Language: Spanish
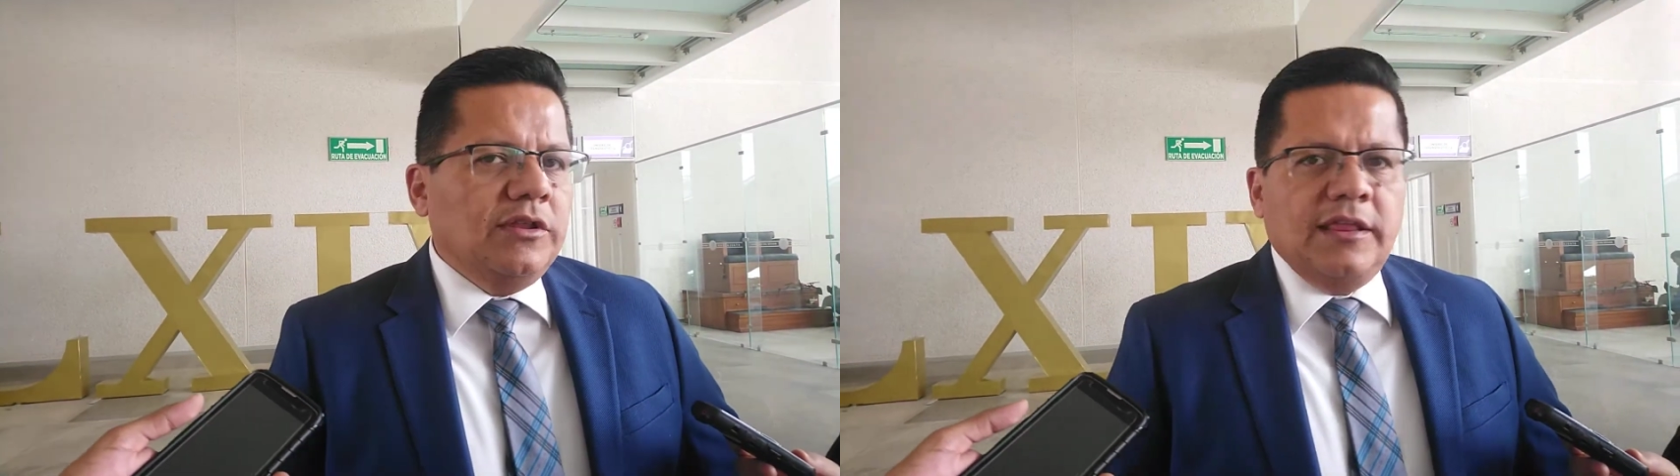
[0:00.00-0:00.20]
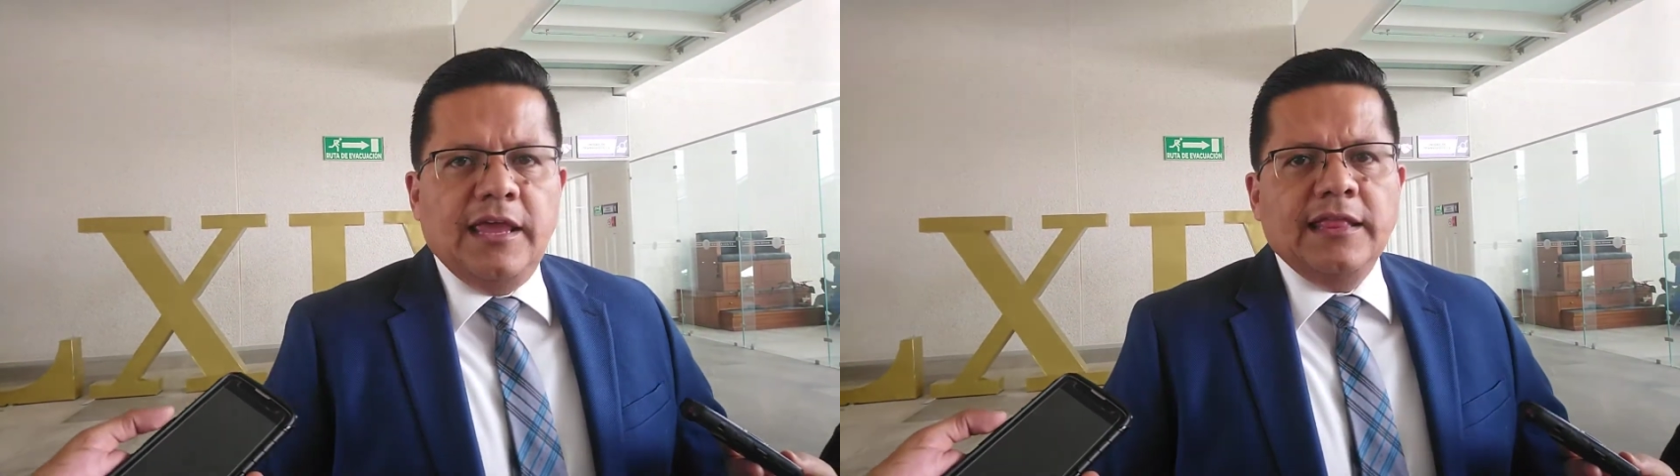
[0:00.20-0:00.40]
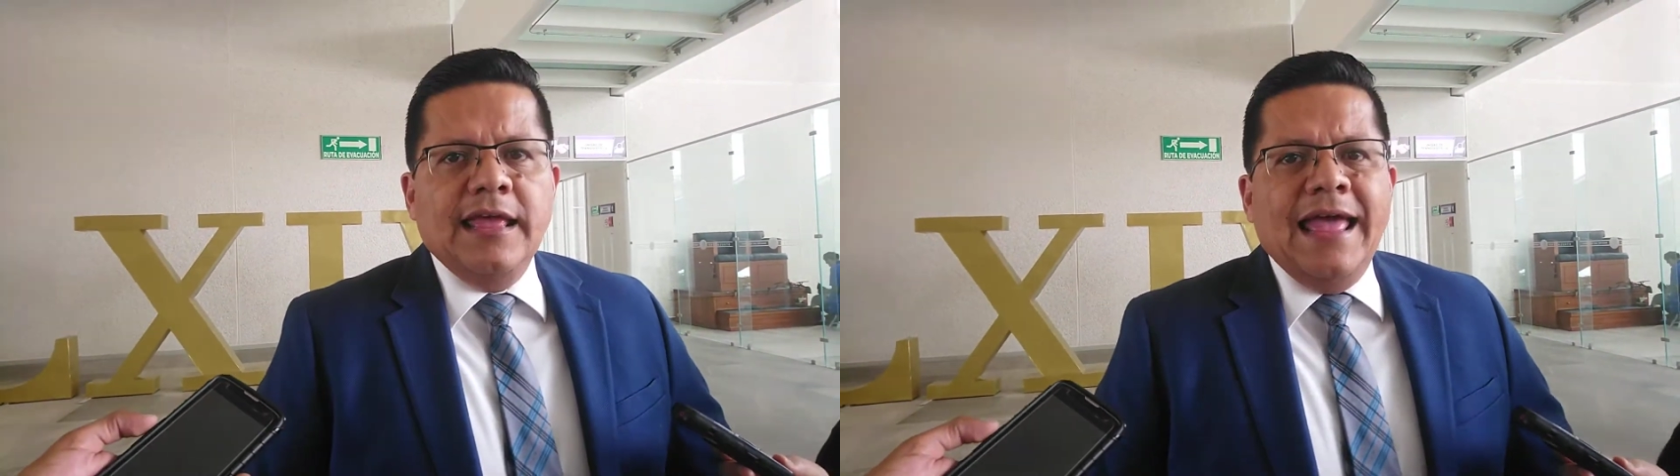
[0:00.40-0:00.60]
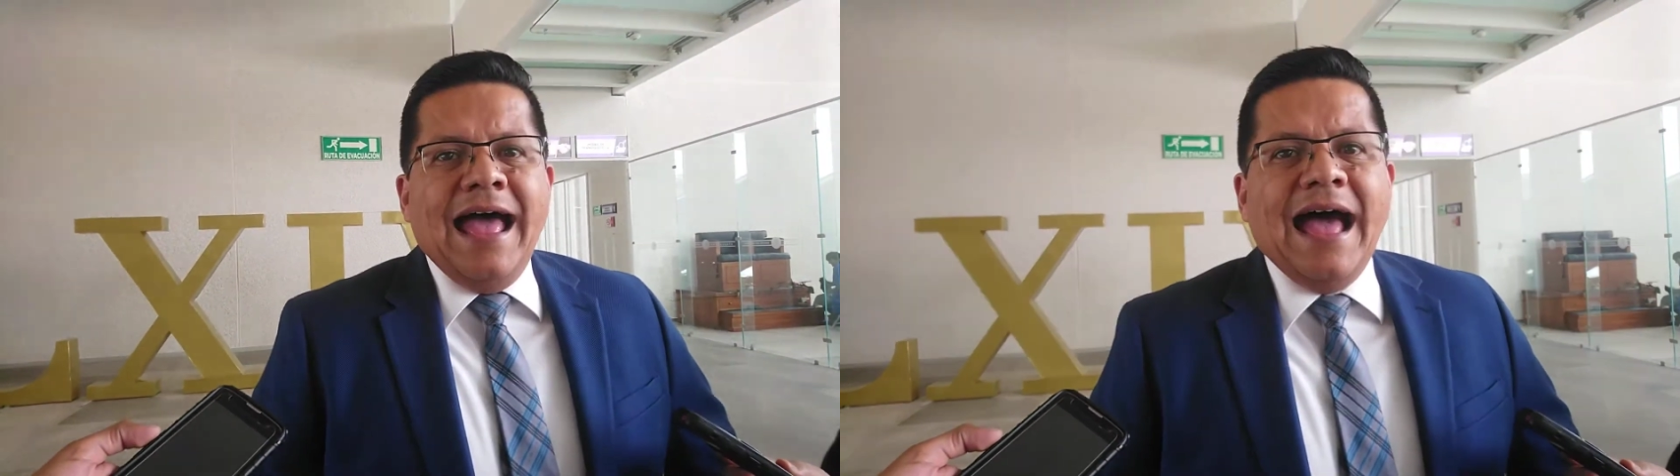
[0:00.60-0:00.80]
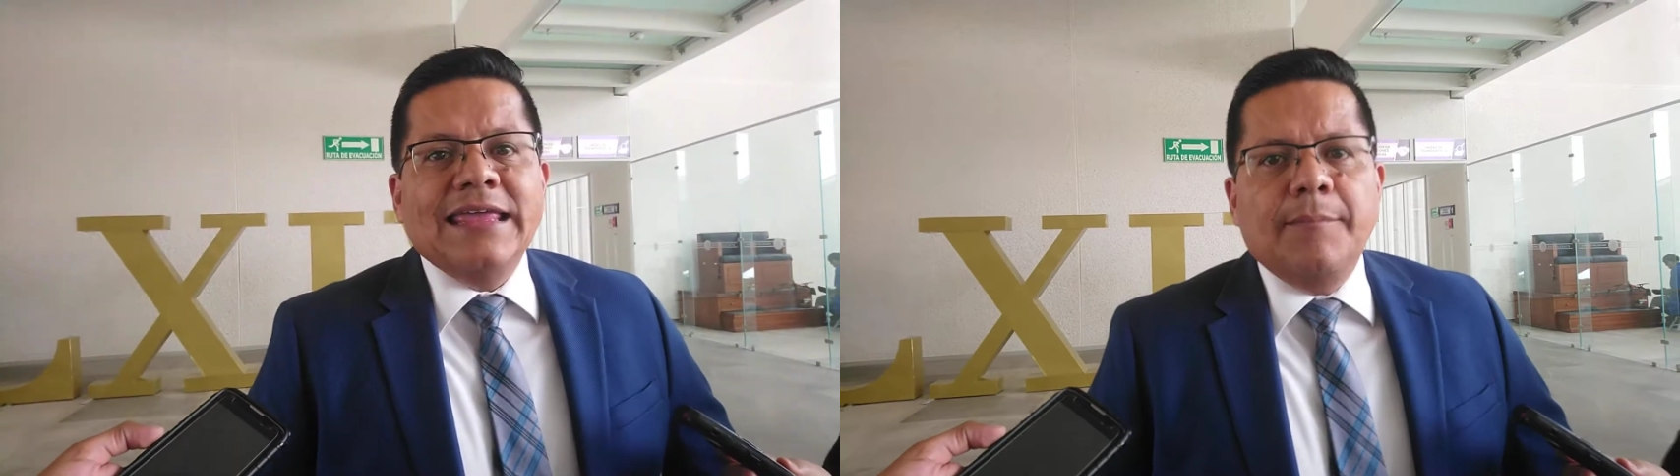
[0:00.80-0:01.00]
tenían.
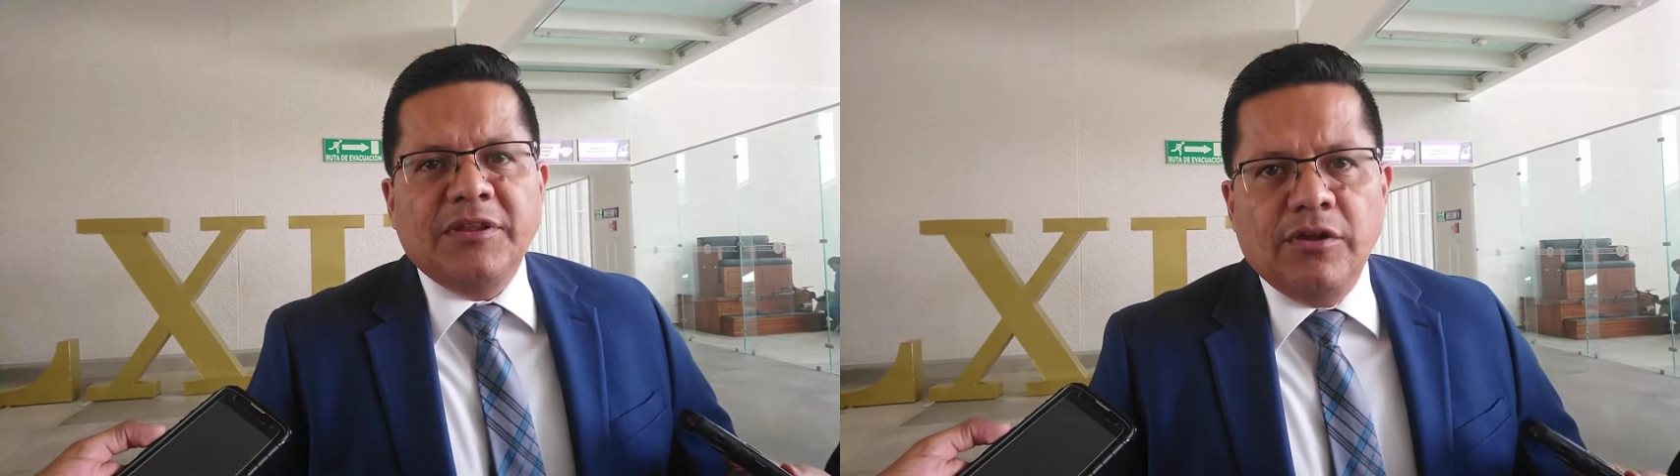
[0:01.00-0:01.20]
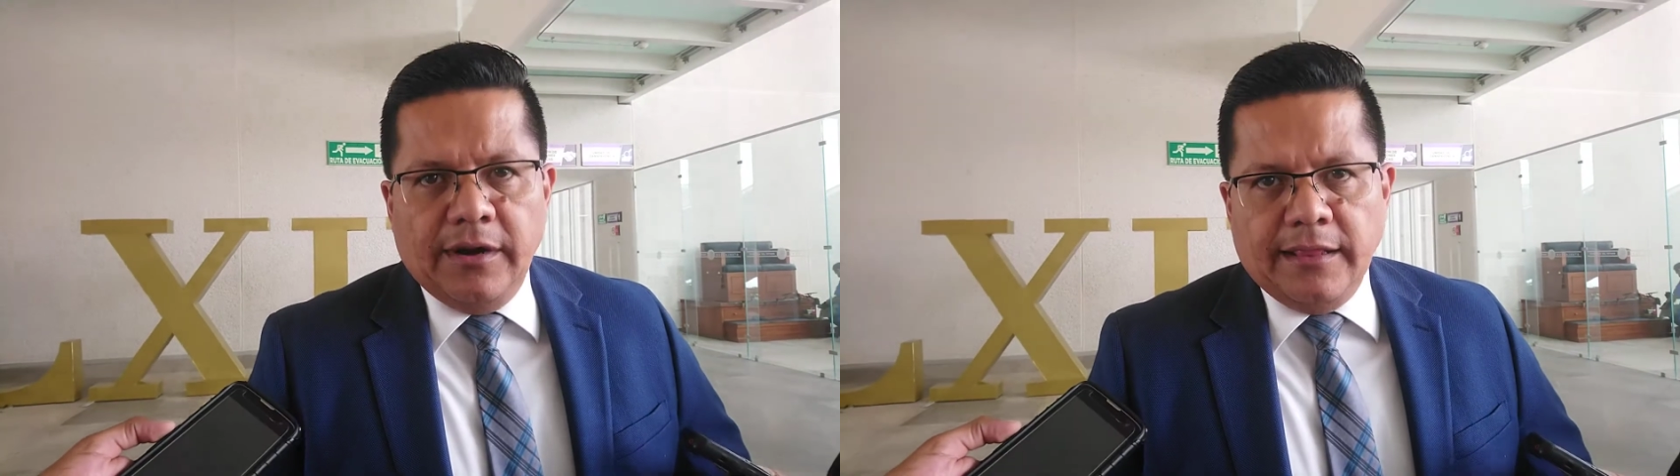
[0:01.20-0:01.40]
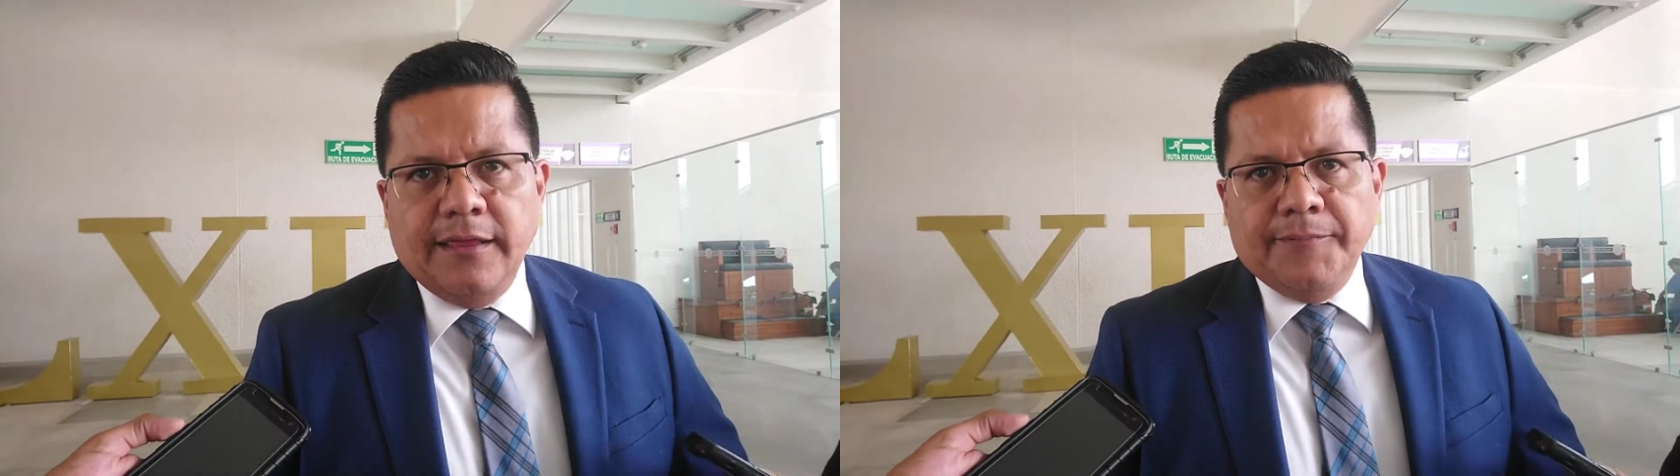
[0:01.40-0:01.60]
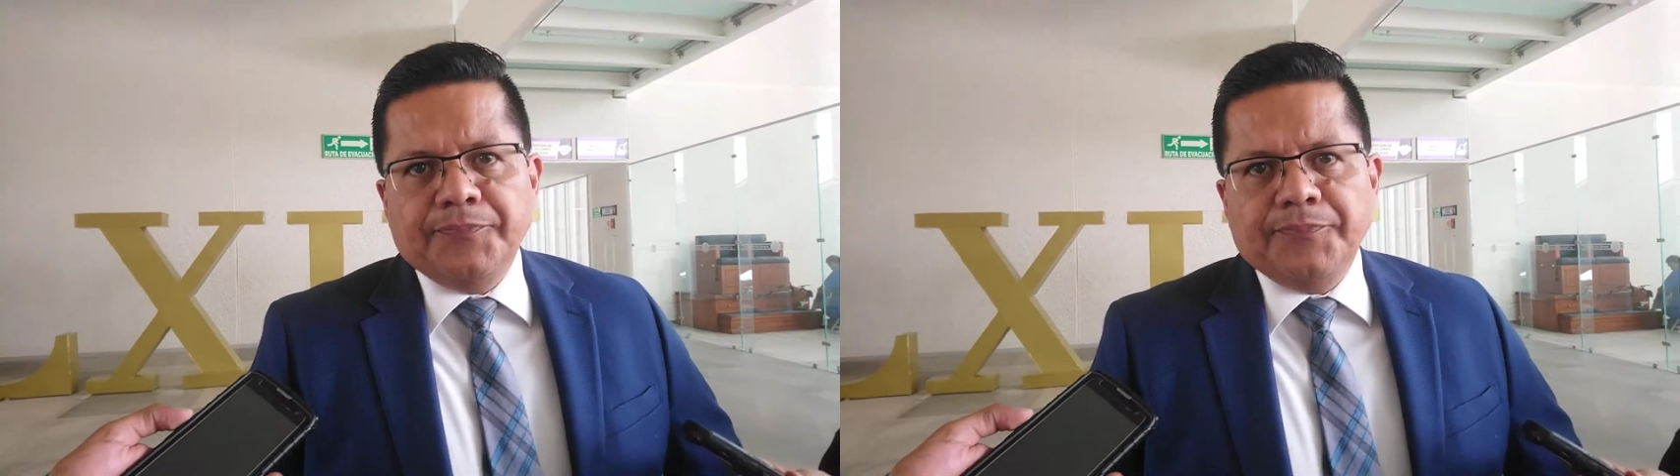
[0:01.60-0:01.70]
Ah, ya grande.